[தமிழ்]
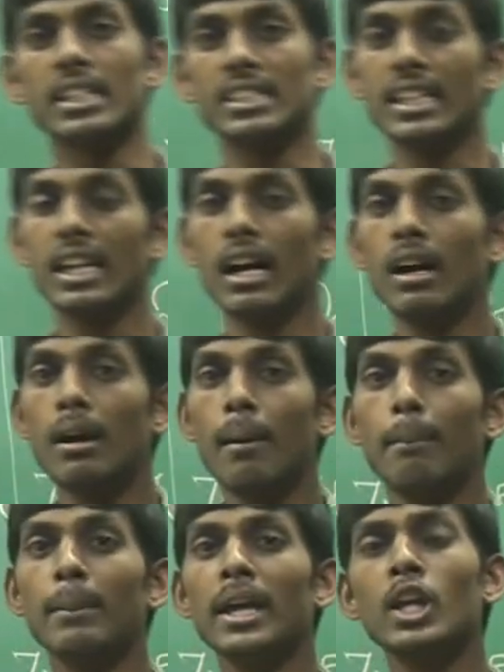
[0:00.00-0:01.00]
சரியா
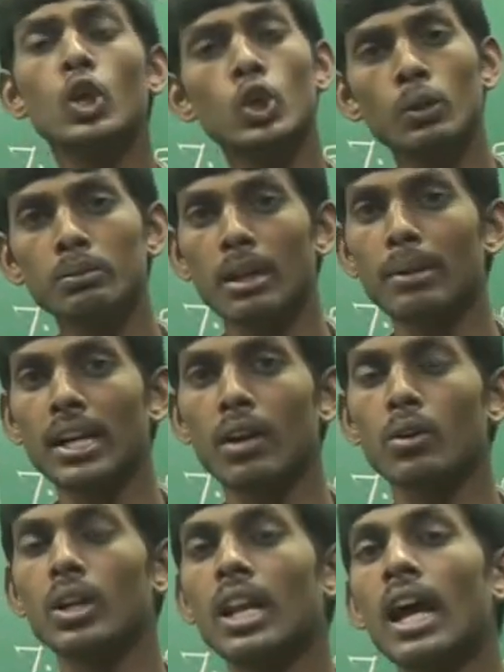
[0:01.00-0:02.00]
மெருகூட்டும் தன்மை
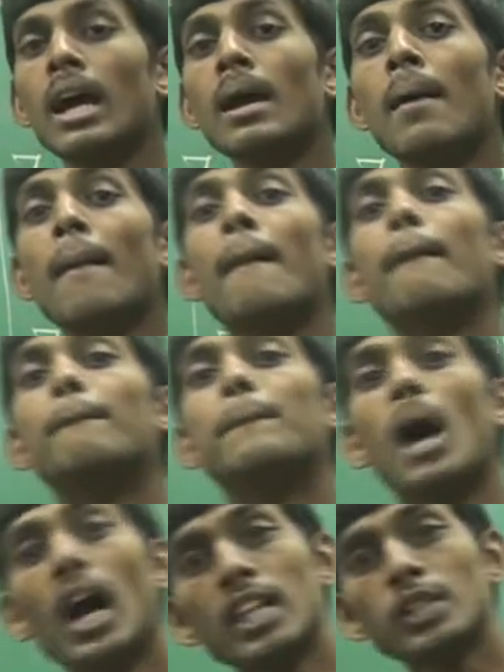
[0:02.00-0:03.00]
ஒண்ணு இல்லை
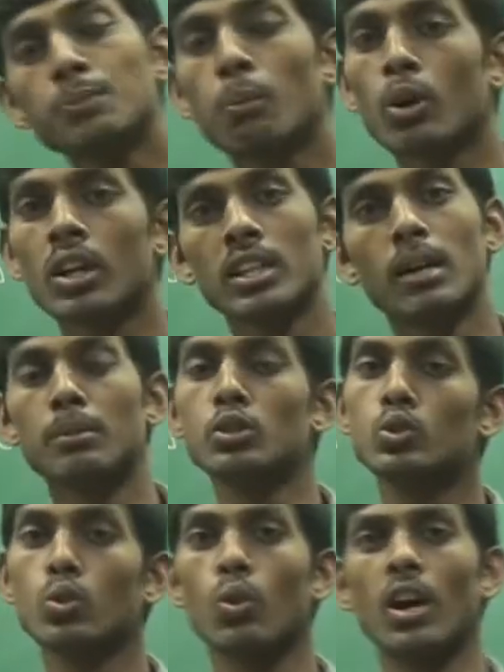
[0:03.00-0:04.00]
பாலிஷ் போடுறது
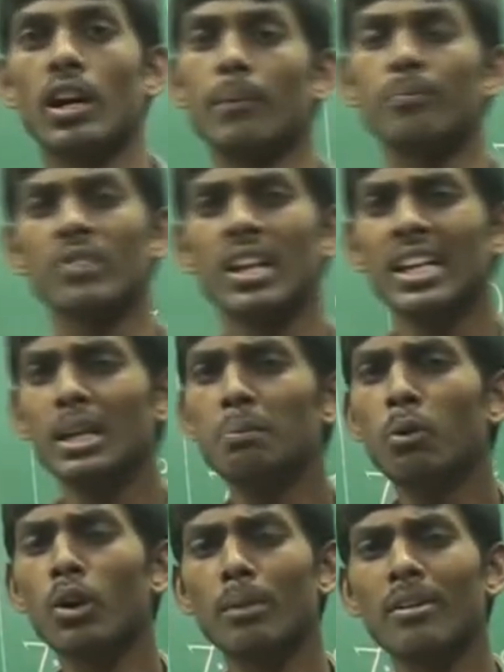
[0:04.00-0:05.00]
அப்படின்னு சொல்லுவாங்க
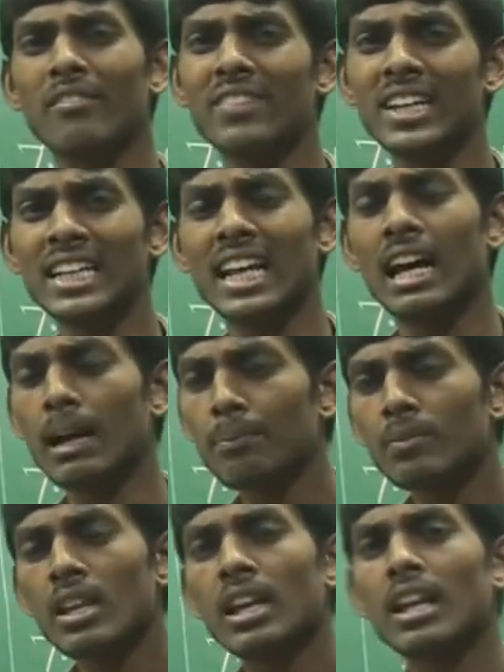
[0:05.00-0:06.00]
இப்போ நம்ம வீட்டில்
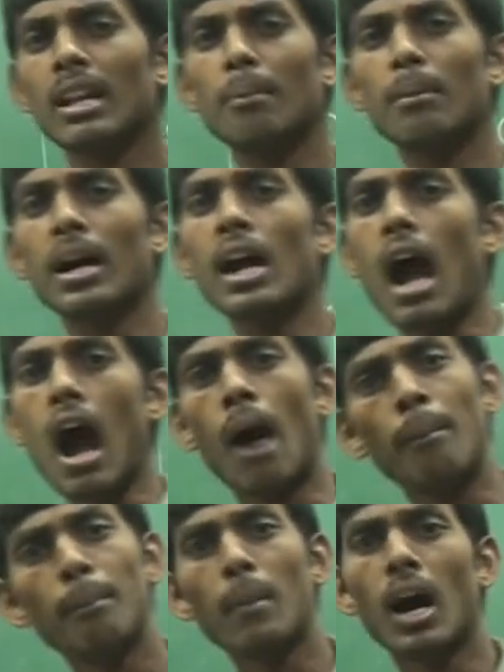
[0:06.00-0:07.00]
நம்ம
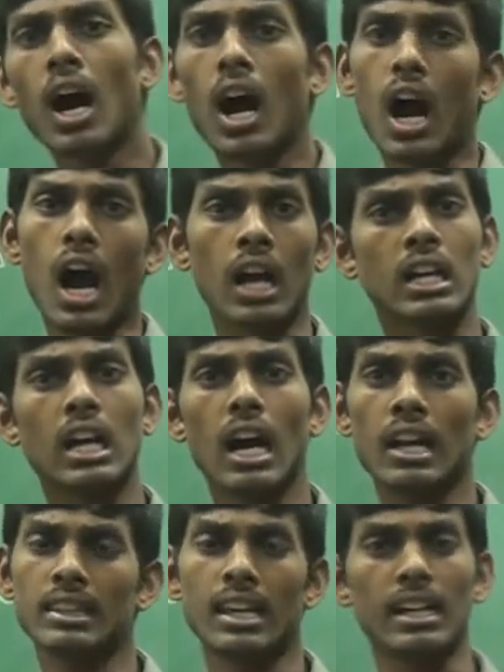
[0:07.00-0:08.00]
அம்மா அக்கா
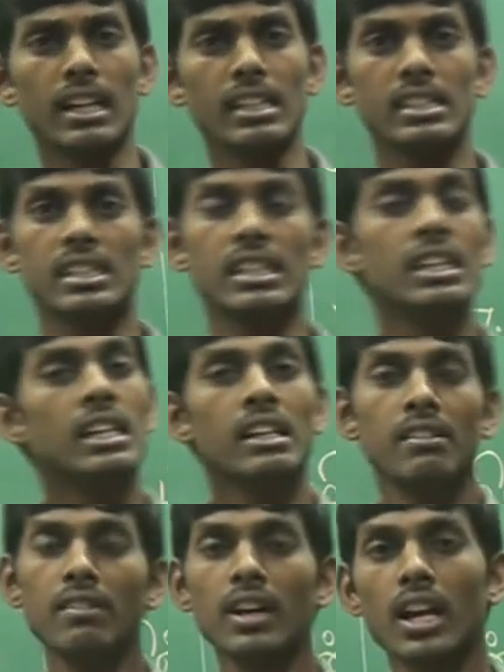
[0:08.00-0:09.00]
தங்கச்சி
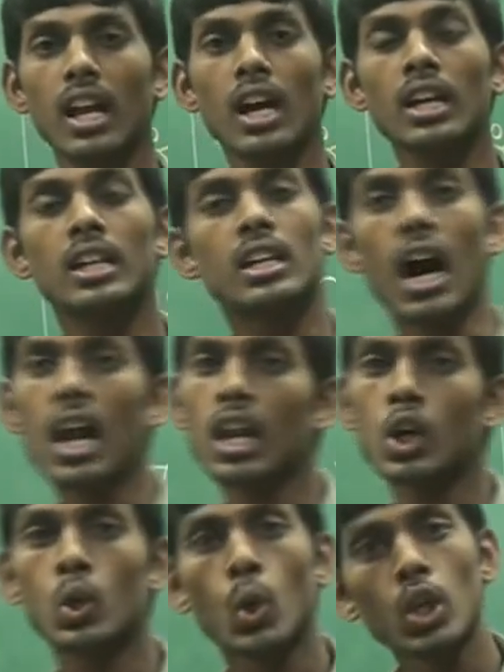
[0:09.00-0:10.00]
இவங்கெல்லாம் கால
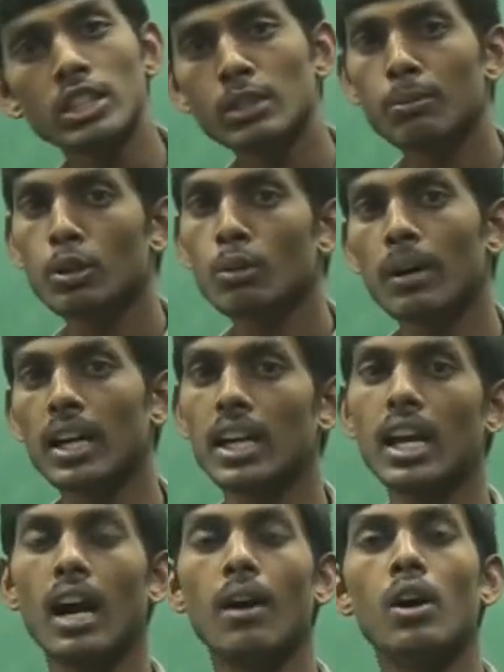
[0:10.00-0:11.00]
கொலுசு போட்டிருப்பாங்க
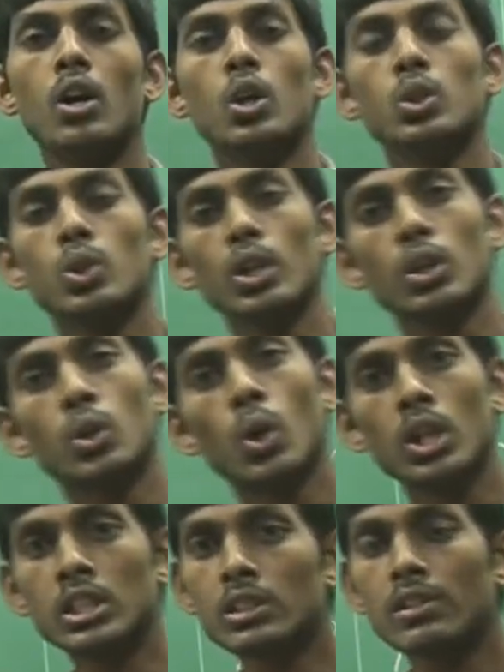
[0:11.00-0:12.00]
இல்லையா ஸோ அந்த
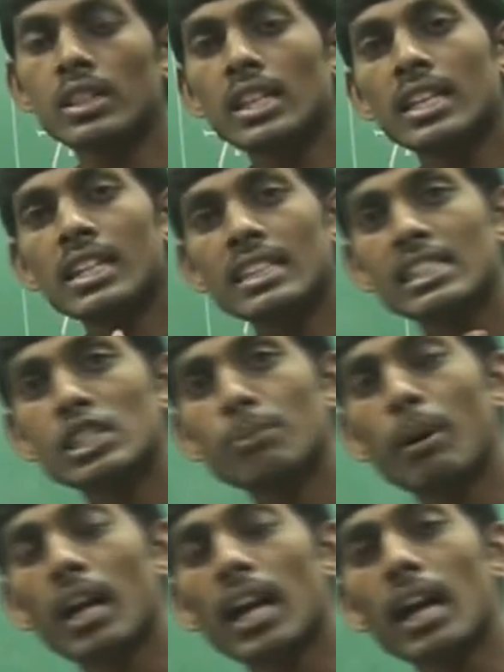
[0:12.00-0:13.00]
கொலுசு வந்து எதில்
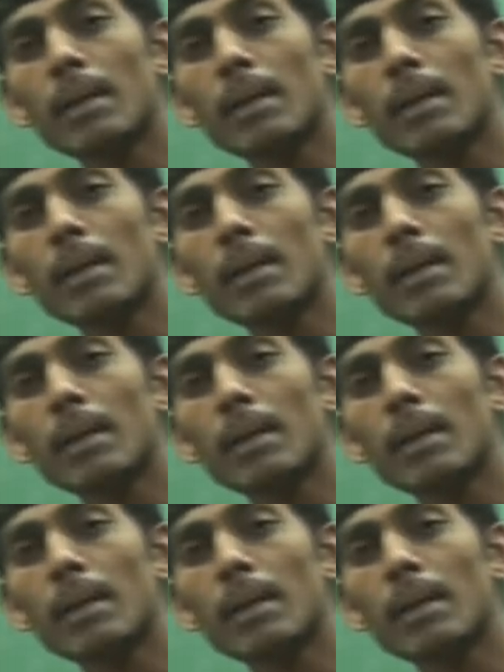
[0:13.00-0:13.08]
செஞ்சிருப்பாங்க